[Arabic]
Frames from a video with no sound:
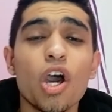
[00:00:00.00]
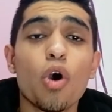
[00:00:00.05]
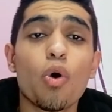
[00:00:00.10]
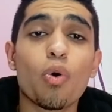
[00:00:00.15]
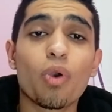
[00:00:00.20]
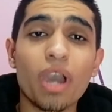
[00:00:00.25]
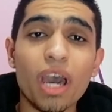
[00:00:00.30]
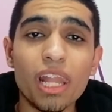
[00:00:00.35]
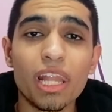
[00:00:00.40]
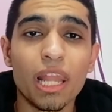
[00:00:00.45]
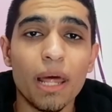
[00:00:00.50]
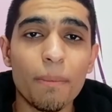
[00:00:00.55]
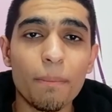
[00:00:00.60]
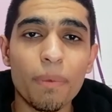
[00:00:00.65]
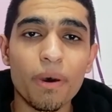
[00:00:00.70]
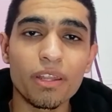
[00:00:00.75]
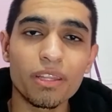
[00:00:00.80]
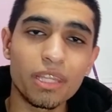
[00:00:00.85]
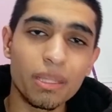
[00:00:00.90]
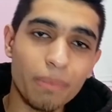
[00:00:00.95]
وكان
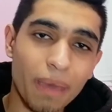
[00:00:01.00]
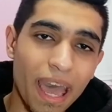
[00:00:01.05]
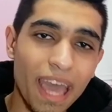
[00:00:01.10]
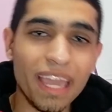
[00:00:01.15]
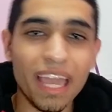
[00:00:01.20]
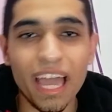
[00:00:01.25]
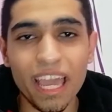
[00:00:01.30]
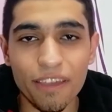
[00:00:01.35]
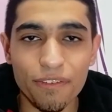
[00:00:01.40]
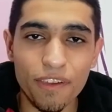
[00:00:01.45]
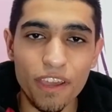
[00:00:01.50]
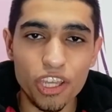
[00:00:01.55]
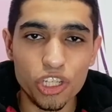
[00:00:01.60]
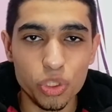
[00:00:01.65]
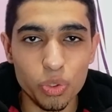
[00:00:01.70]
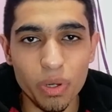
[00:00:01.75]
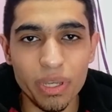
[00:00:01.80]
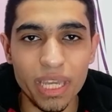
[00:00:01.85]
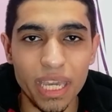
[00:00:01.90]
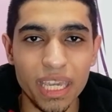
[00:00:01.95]
لامبرد معكعك فيها
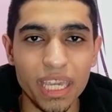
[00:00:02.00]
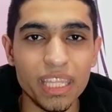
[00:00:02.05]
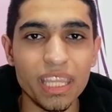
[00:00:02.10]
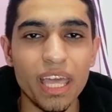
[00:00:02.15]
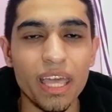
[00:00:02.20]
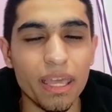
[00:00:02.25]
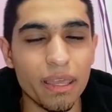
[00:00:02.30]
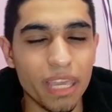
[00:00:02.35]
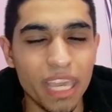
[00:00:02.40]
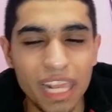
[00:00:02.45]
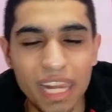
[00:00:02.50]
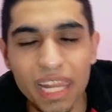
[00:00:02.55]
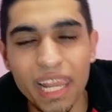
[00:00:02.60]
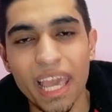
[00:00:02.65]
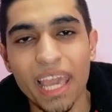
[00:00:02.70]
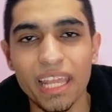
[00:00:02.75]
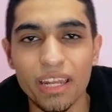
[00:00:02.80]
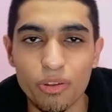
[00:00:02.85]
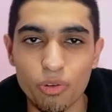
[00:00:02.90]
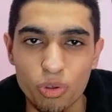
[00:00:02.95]
شوية كده
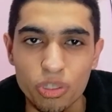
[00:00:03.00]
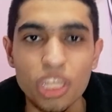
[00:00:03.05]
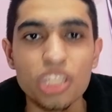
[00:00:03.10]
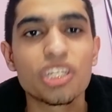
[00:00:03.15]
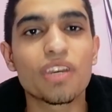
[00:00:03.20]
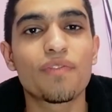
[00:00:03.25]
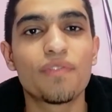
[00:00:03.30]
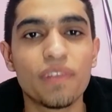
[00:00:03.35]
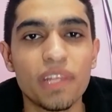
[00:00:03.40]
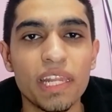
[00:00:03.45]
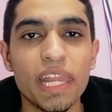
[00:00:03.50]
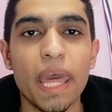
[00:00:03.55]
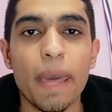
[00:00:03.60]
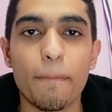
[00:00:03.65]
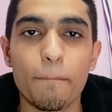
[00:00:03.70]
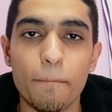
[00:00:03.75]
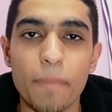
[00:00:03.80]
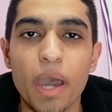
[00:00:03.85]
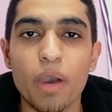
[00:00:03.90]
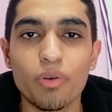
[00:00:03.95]
إلا إنه اكتشف لنا
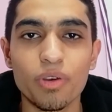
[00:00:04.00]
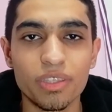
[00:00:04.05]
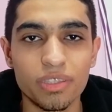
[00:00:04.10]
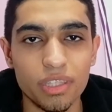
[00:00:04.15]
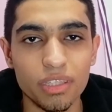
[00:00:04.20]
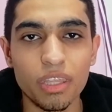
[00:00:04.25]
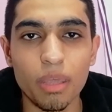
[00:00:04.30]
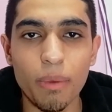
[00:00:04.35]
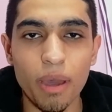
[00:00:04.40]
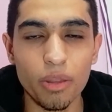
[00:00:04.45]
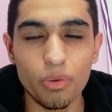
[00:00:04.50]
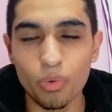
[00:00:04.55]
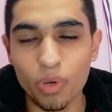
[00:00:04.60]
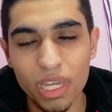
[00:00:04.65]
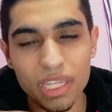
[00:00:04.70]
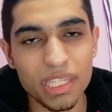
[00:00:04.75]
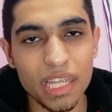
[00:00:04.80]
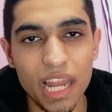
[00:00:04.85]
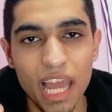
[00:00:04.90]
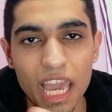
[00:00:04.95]
ماونت طبعا
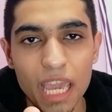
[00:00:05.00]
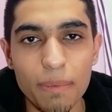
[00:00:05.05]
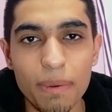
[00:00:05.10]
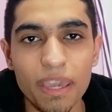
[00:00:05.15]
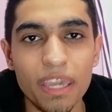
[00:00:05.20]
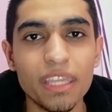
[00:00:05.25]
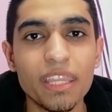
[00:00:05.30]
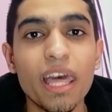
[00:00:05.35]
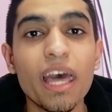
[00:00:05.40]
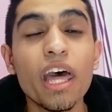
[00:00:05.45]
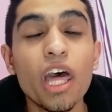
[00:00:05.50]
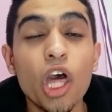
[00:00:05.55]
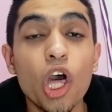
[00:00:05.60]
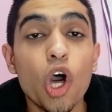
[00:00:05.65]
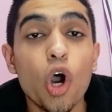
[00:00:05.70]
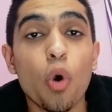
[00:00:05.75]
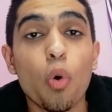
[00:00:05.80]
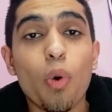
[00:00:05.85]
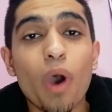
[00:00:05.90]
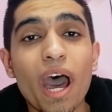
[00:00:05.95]
وكذا لعيبة كده
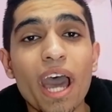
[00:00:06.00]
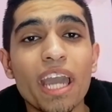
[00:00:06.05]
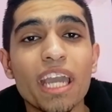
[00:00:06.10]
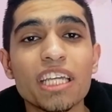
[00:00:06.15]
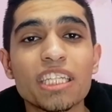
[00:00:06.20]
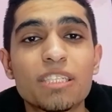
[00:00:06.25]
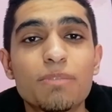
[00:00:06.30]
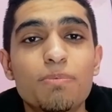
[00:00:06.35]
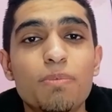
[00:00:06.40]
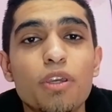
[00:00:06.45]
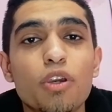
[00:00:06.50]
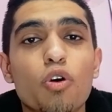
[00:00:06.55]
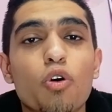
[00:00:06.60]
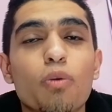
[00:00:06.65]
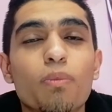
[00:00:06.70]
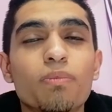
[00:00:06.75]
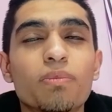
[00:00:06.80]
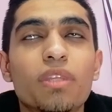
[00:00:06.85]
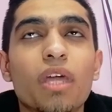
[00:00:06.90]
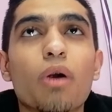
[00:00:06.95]
وأخذ
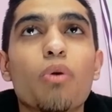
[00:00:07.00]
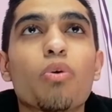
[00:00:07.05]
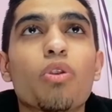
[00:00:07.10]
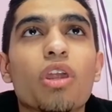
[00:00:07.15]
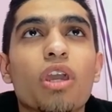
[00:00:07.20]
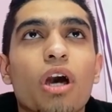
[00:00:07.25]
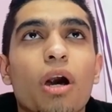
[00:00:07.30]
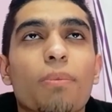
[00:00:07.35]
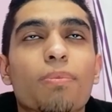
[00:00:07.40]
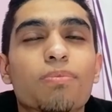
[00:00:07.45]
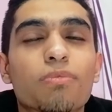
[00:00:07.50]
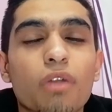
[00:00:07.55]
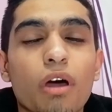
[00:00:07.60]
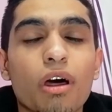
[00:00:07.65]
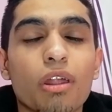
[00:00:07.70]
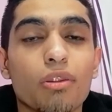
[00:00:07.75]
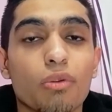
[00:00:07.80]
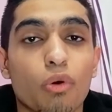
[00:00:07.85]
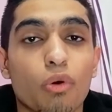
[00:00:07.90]
بيهم دوري أبطال